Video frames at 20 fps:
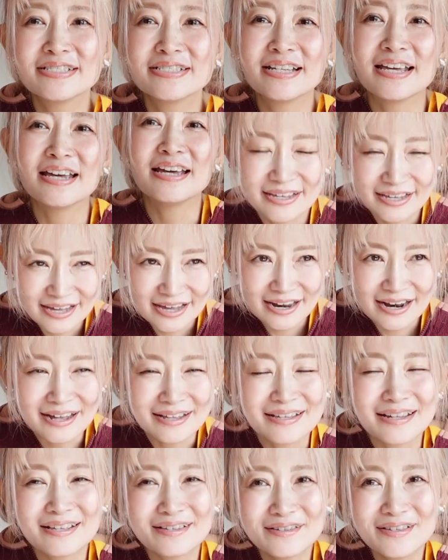して選
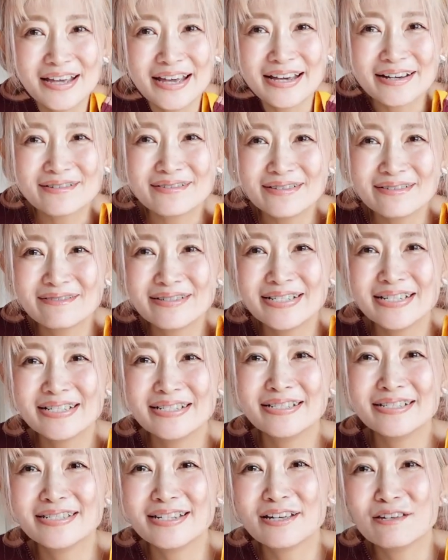んだので、これはね
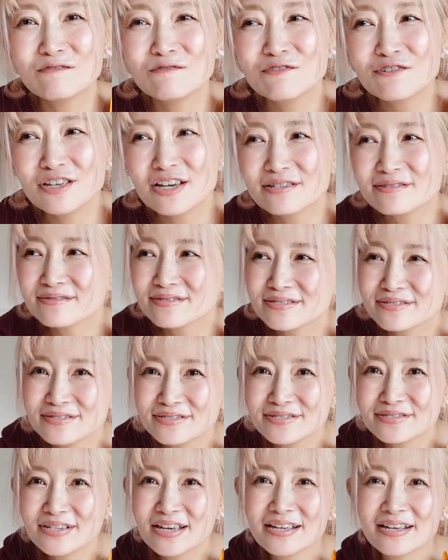
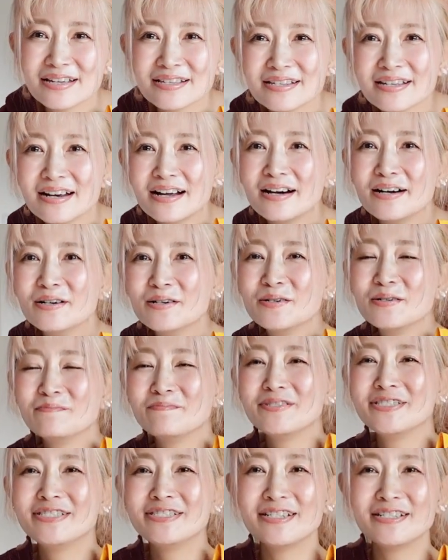2490円やったら
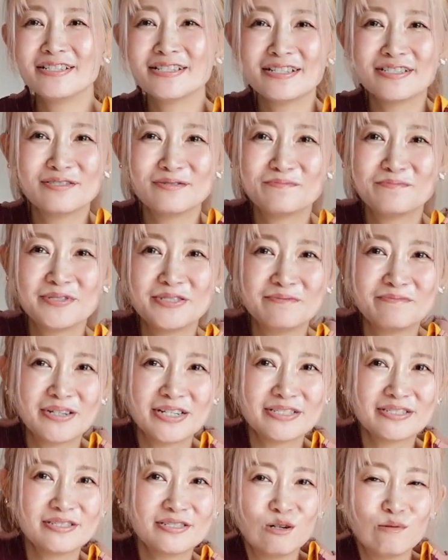めっちゃいいなと思い
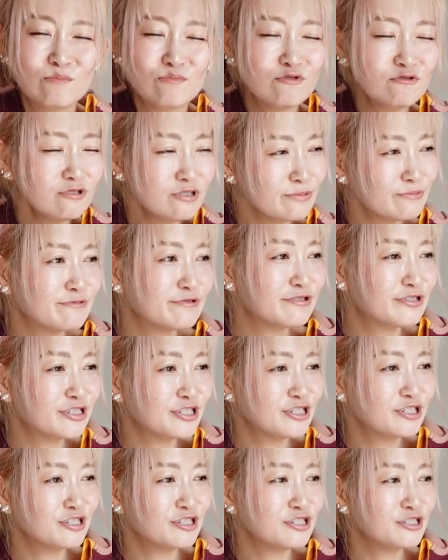ます。ぼちぼ
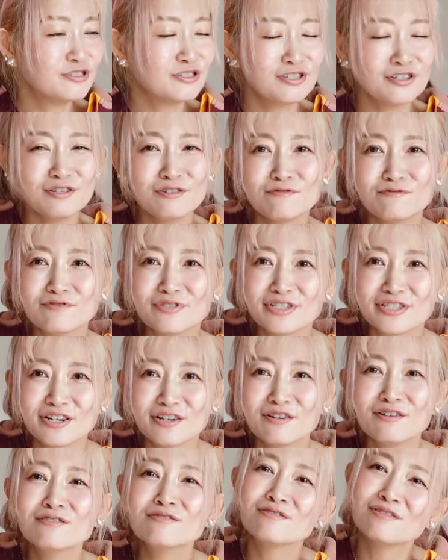ちセールにな
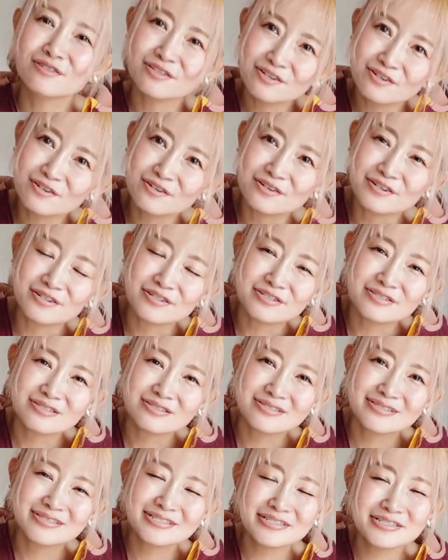らんかな。
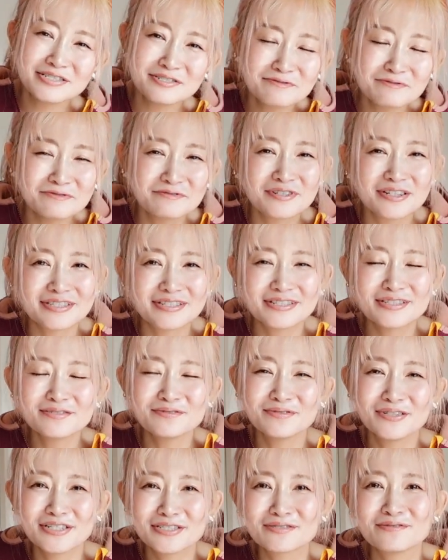GU とかってす
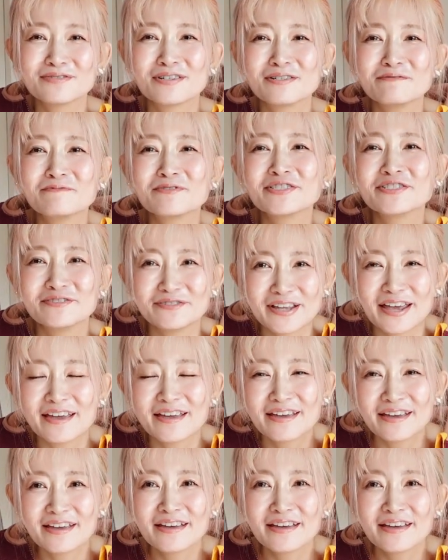ぐ安くなりますよね。